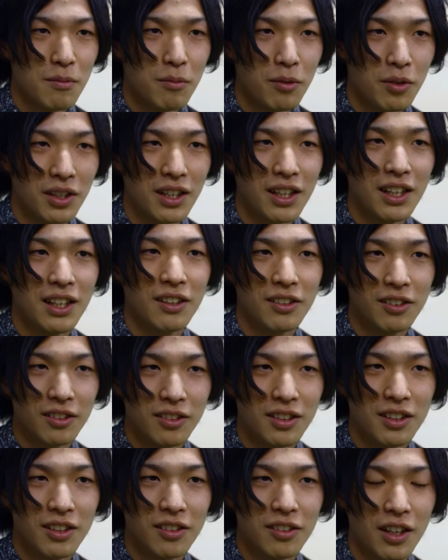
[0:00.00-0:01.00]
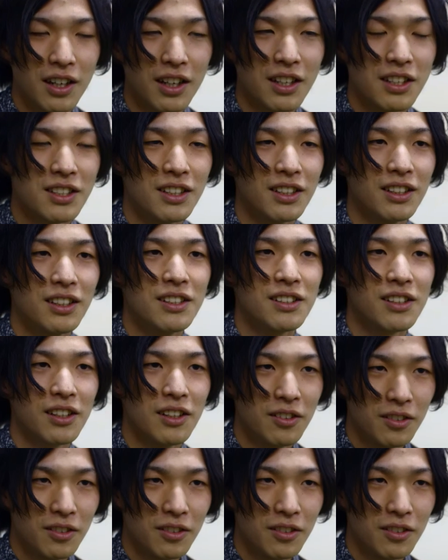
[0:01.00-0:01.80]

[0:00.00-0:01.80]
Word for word: 森へ行くっていう話なんですけ